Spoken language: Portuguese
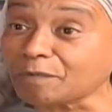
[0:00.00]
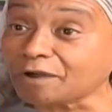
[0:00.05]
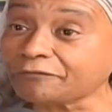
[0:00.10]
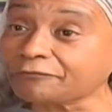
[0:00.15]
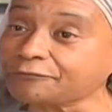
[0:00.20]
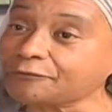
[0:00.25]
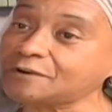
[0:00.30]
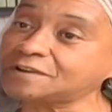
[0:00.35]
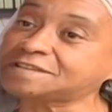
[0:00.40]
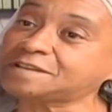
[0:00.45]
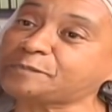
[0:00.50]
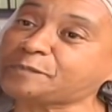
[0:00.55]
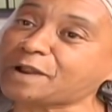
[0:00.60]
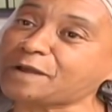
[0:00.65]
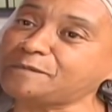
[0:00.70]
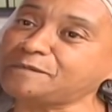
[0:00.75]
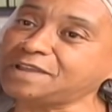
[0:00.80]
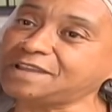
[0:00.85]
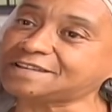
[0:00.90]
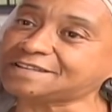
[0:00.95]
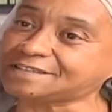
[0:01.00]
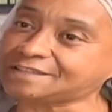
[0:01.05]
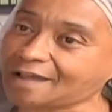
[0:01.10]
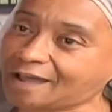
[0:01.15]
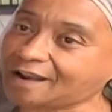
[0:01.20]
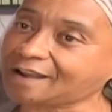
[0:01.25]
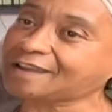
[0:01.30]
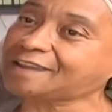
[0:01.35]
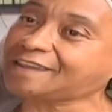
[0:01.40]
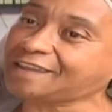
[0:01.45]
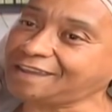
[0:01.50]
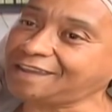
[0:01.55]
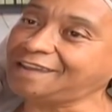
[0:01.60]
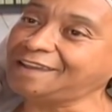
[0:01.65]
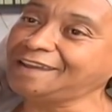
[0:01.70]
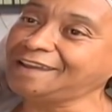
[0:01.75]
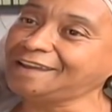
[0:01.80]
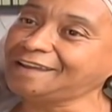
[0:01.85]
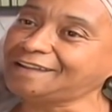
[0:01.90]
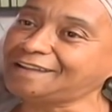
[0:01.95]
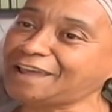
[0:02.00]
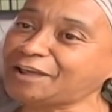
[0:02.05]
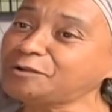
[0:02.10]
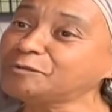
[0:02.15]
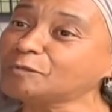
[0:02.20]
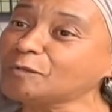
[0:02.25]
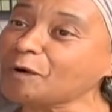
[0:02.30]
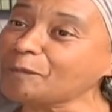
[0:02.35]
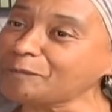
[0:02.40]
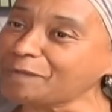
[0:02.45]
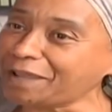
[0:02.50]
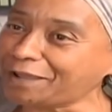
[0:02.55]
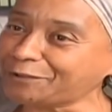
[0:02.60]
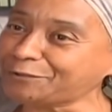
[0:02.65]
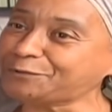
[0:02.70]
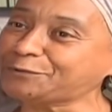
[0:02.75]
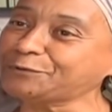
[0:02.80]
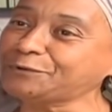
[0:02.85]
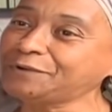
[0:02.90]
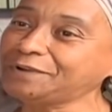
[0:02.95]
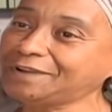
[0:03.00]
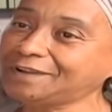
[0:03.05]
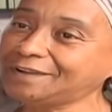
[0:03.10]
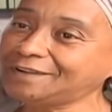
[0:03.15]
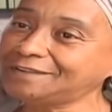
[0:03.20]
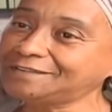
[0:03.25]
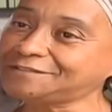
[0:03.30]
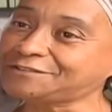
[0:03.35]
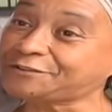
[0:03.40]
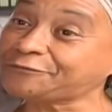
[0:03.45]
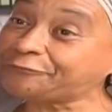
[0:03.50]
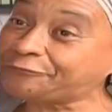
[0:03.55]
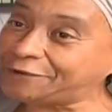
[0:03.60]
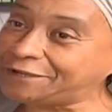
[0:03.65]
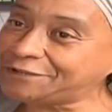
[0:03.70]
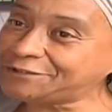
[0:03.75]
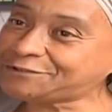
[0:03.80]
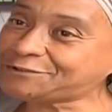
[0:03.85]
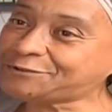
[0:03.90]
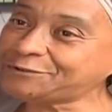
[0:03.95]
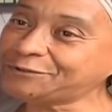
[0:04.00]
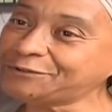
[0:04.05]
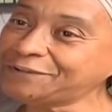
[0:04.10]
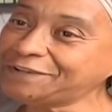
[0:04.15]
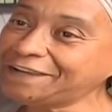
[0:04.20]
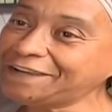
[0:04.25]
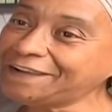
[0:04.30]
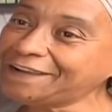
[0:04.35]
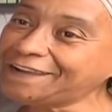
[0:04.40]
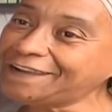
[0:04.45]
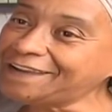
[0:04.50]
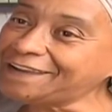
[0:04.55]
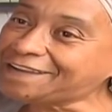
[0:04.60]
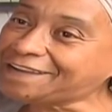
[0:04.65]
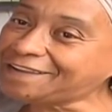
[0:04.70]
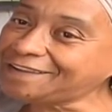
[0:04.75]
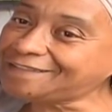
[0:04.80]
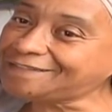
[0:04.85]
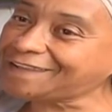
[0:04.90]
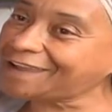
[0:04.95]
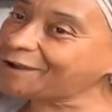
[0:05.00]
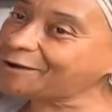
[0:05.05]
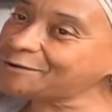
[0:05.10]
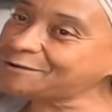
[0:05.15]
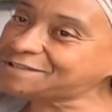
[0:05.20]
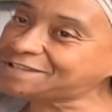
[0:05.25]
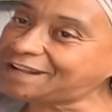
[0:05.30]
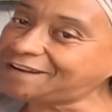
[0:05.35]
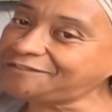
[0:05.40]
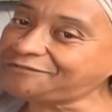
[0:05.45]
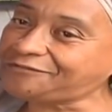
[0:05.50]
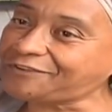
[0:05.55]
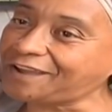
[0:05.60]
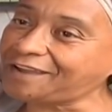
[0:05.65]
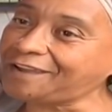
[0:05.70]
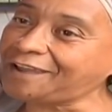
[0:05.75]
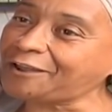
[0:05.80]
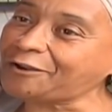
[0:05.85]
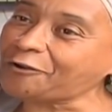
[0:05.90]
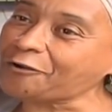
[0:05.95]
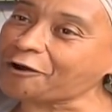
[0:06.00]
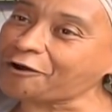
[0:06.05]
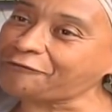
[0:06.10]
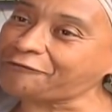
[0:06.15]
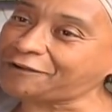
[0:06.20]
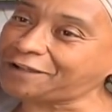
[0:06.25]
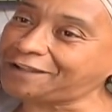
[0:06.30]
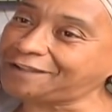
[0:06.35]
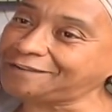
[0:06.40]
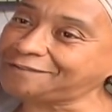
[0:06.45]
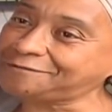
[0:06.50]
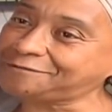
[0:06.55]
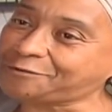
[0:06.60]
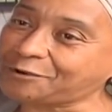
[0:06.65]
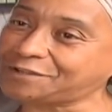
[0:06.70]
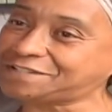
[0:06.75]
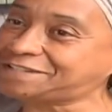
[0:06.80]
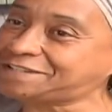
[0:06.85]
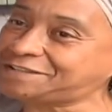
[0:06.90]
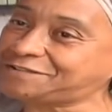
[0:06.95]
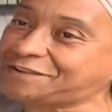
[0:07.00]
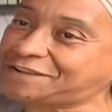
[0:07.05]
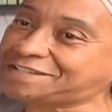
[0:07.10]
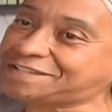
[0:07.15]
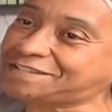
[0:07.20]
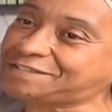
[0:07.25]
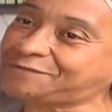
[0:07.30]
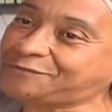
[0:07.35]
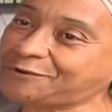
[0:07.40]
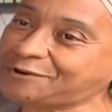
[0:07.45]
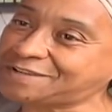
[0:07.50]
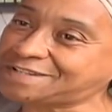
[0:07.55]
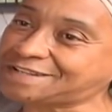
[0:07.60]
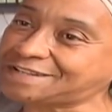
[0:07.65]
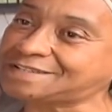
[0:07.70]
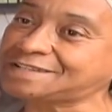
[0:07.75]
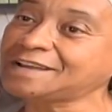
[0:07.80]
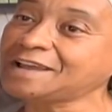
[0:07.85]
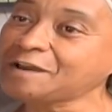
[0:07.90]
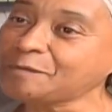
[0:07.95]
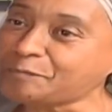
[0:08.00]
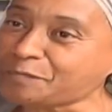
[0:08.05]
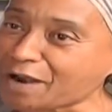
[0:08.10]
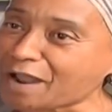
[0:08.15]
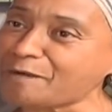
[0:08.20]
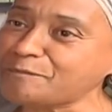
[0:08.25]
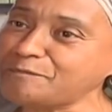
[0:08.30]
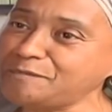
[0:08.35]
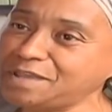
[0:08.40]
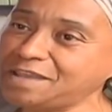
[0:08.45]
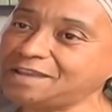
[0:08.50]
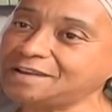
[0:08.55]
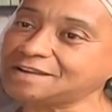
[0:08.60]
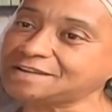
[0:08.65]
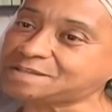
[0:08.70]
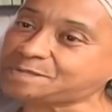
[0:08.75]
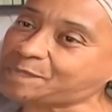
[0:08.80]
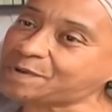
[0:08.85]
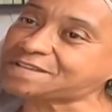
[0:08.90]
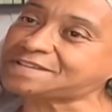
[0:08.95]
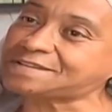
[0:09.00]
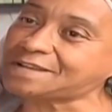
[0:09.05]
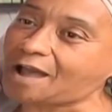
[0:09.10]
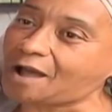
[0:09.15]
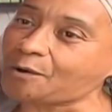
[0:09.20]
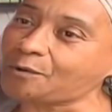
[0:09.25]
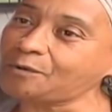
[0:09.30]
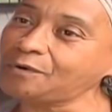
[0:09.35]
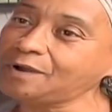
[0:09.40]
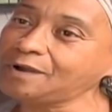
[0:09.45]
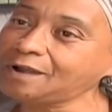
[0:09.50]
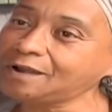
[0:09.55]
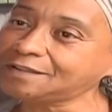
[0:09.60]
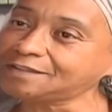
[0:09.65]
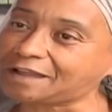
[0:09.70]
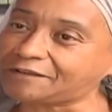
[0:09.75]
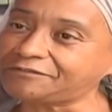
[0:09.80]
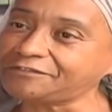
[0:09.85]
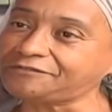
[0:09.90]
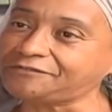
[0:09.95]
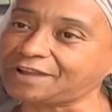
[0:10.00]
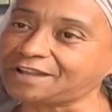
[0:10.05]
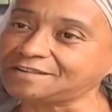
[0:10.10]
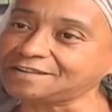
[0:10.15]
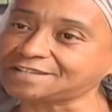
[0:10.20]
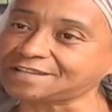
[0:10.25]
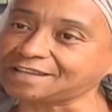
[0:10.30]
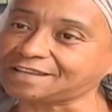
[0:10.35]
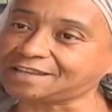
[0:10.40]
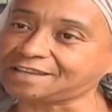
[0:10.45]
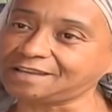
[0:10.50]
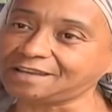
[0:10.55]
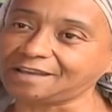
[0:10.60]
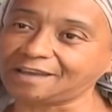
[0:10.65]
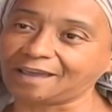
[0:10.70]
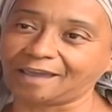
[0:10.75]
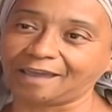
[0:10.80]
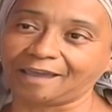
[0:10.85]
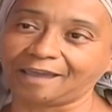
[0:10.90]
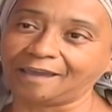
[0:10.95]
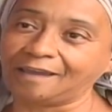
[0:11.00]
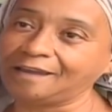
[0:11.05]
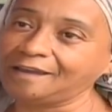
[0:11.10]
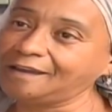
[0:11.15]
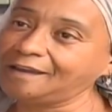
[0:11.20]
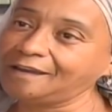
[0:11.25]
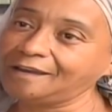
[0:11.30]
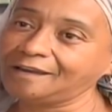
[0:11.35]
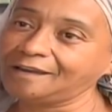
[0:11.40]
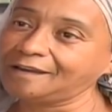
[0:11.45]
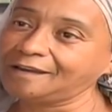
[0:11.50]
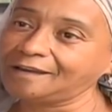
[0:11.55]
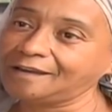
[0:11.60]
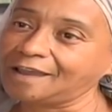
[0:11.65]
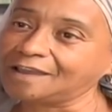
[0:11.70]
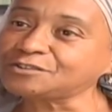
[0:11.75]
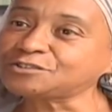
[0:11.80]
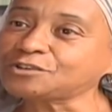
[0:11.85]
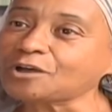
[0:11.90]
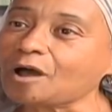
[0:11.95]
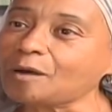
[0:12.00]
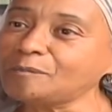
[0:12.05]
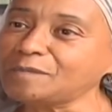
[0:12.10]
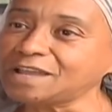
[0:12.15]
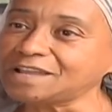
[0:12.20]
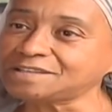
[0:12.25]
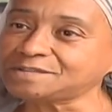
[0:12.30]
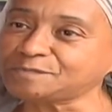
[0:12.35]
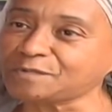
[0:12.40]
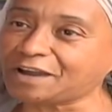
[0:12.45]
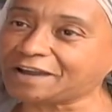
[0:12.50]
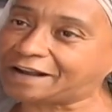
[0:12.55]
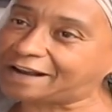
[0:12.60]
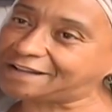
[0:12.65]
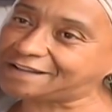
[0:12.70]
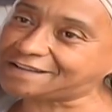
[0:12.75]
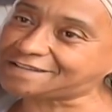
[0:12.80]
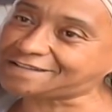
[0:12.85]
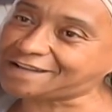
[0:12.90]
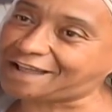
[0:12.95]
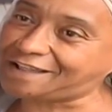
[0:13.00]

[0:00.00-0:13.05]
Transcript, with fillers: força para mim estar aqui, né, num momento difícil e que Deus ele vem e renova todas as nossas forças. Para mim, em especial, estar tá vivendo isso aqui é é só mesmo agradecer a